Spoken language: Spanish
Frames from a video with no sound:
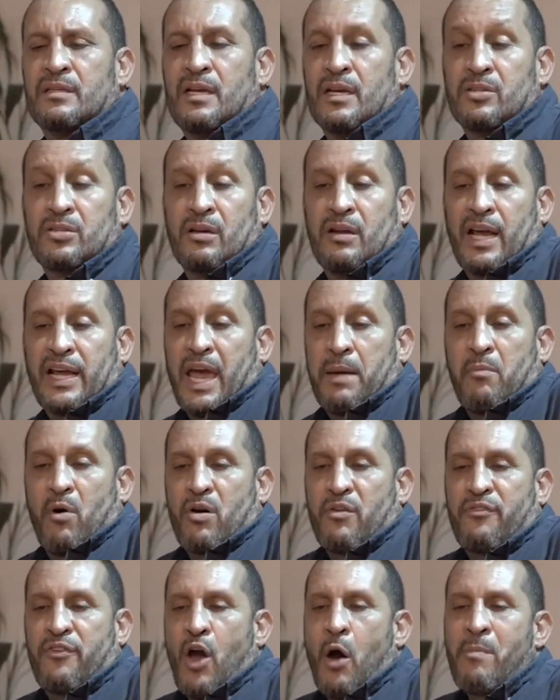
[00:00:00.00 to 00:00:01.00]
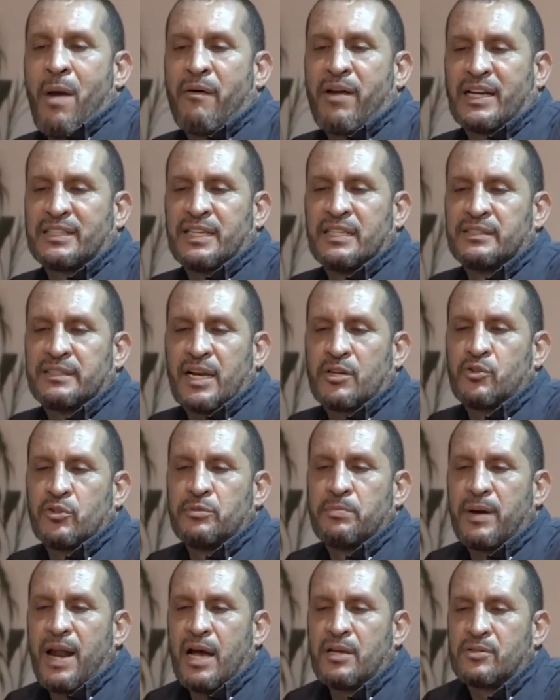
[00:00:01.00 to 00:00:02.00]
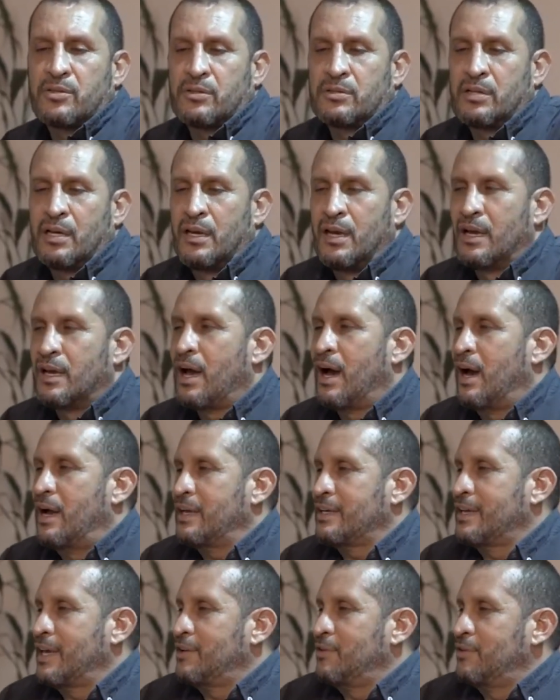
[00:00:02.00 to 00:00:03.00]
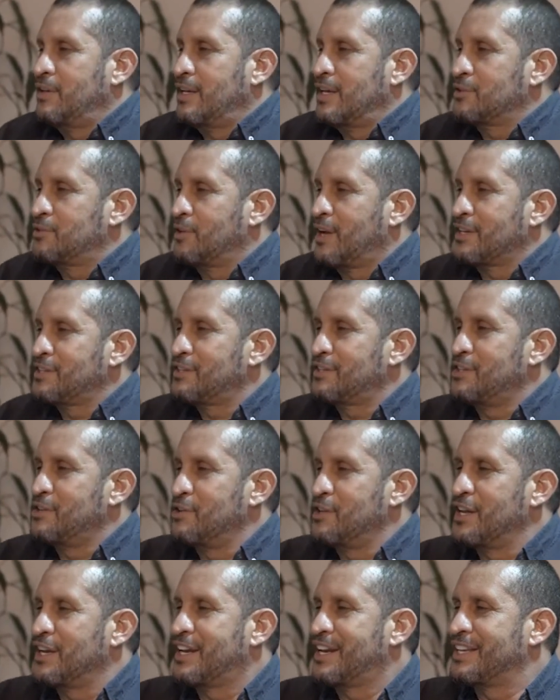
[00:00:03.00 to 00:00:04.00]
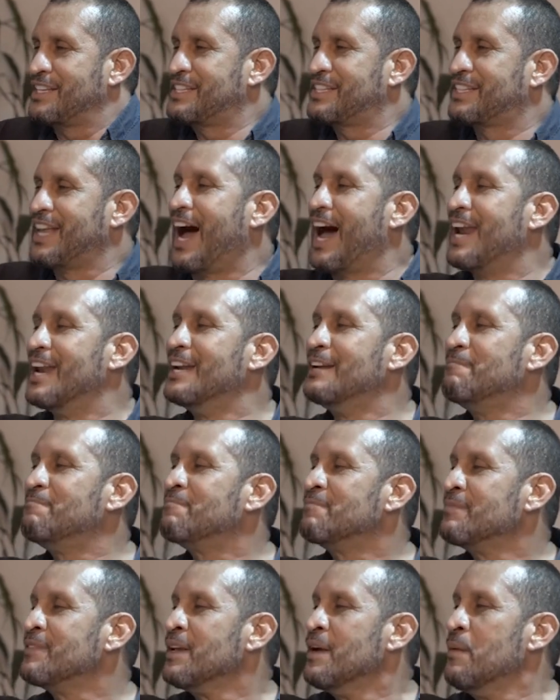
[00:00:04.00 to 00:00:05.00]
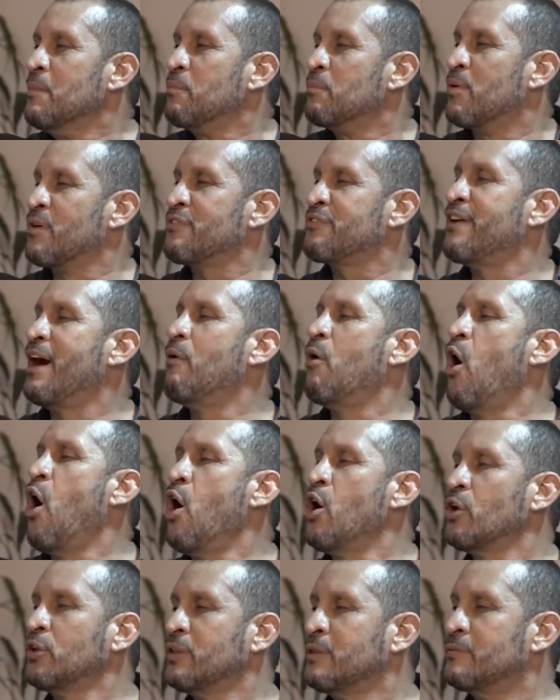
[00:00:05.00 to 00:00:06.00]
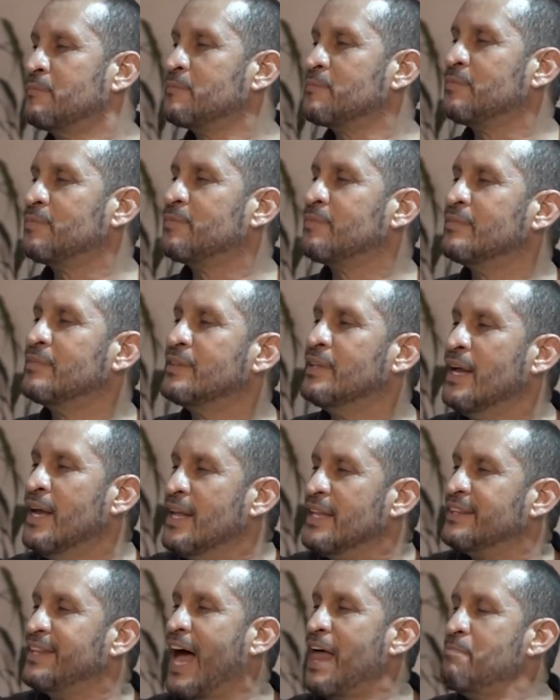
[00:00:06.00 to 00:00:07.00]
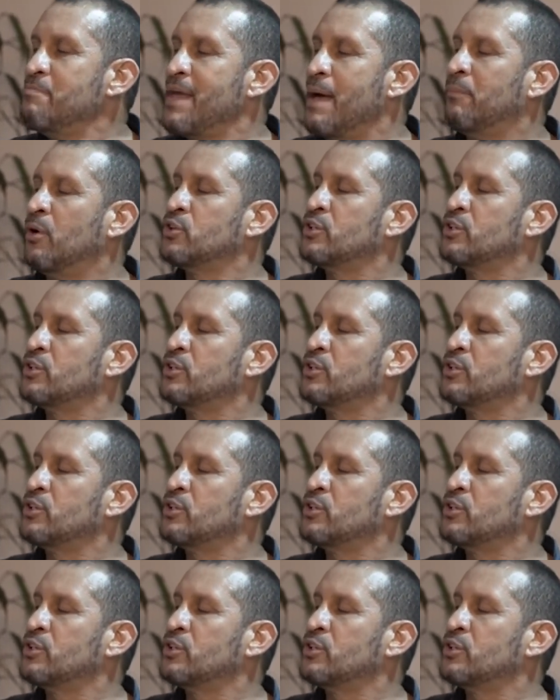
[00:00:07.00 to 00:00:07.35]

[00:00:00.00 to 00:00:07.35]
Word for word: ya suena que Morfeo me abraza entre sus brazos. Ay, quiero ir a su castillo de cristal. Por favor, dame a